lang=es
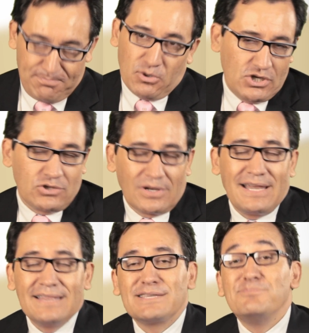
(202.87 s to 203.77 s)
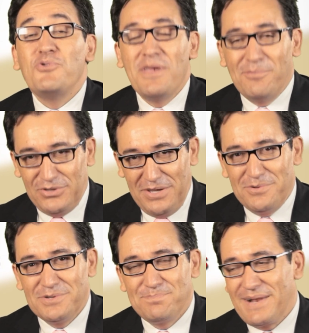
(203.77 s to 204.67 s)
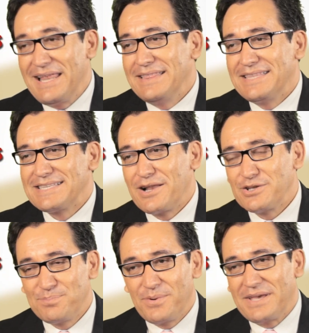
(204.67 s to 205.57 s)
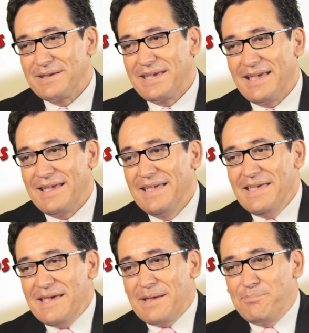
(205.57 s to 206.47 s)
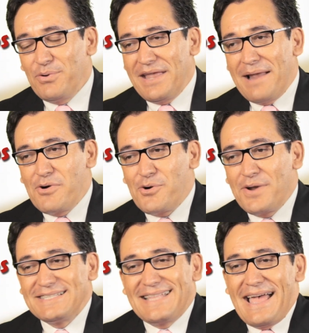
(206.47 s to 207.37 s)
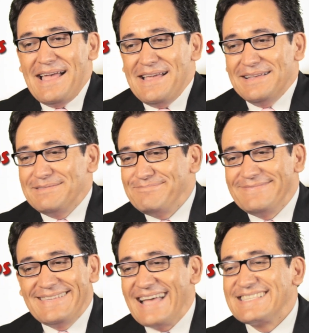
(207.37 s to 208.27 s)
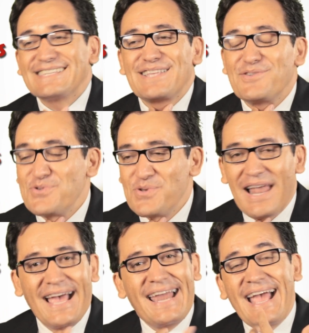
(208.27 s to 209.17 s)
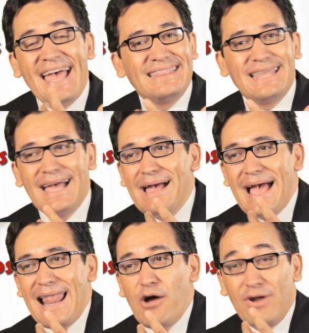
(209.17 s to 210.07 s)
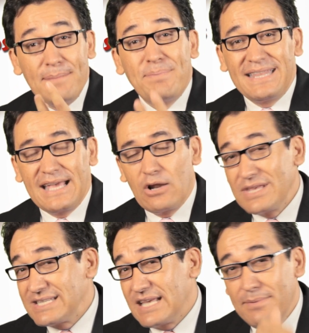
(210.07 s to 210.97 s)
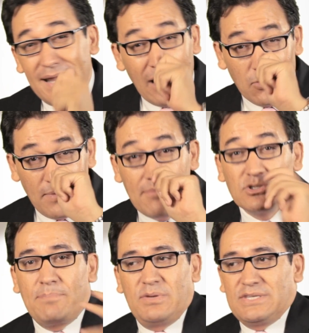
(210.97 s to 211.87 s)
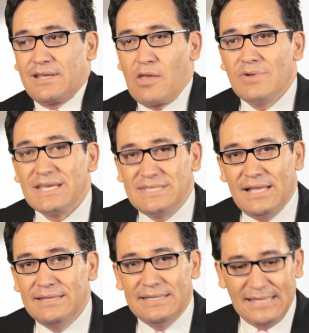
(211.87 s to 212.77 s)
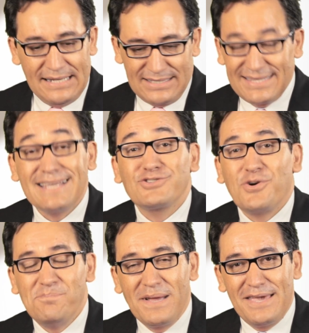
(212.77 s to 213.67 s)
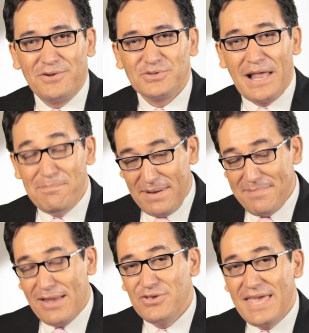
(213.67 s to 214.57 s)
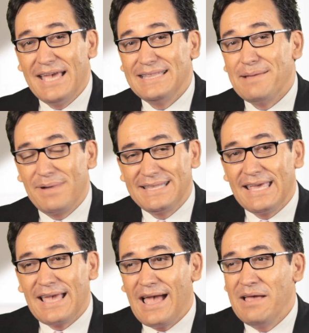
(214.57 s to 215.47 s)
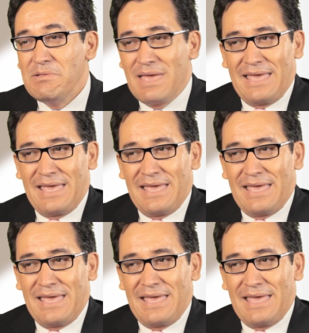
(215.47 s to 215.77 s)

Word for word: por cierto, clientes muy emotivos, clientes que, los, que, pueden a lo mejor hasta hacerse un nudo en la garganta a la hora de platicar o describir algo. Vamos a pensar que hay un accidente y tienes tres compañeros. El primero llega y te platica